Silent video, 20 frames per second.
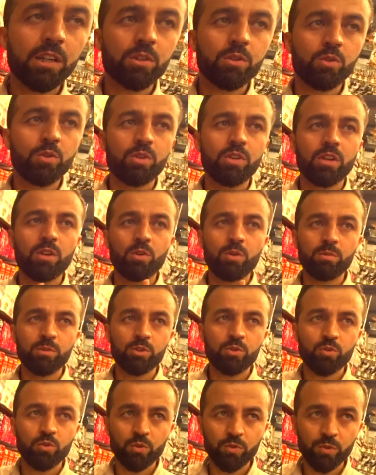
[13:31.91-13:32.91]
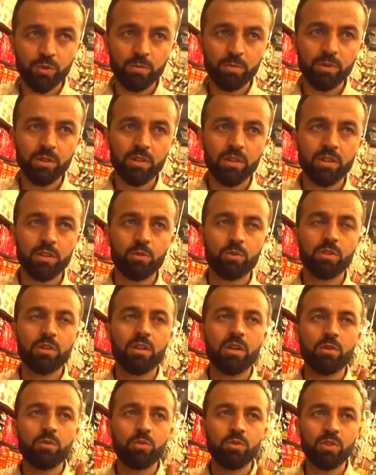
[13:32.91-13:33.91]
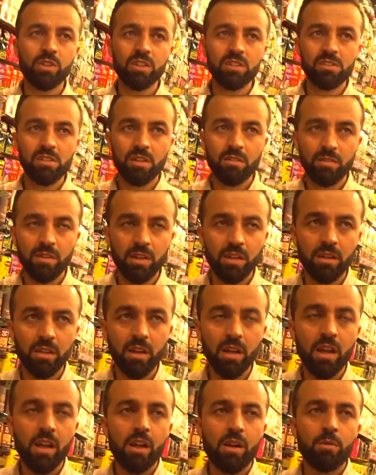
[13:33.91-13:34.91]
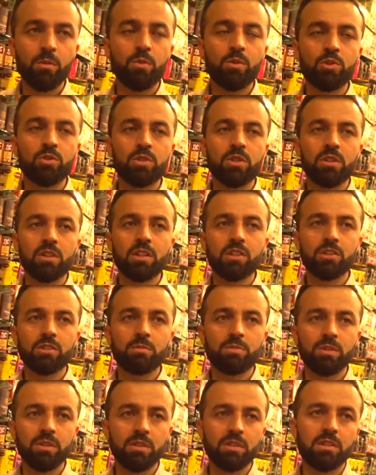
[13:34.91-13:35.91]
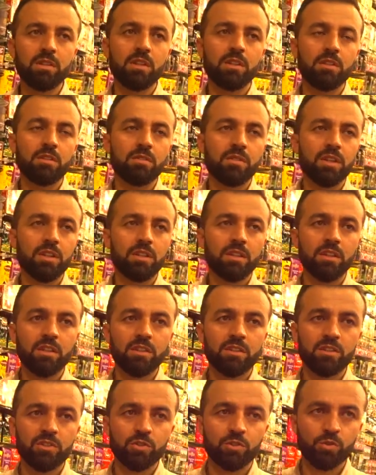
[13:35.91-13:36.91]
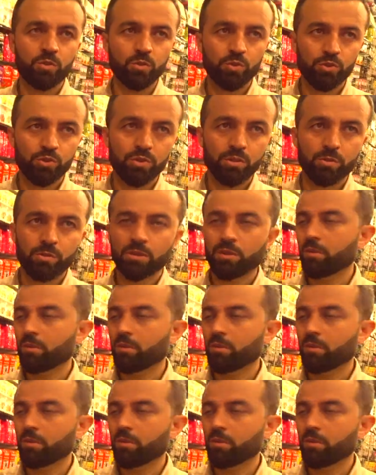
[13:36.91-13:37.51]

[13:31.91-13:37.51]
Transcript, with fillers: кто не любит кофе пить, который, у кого есть давление, можно даже пить день, два, три с кружками.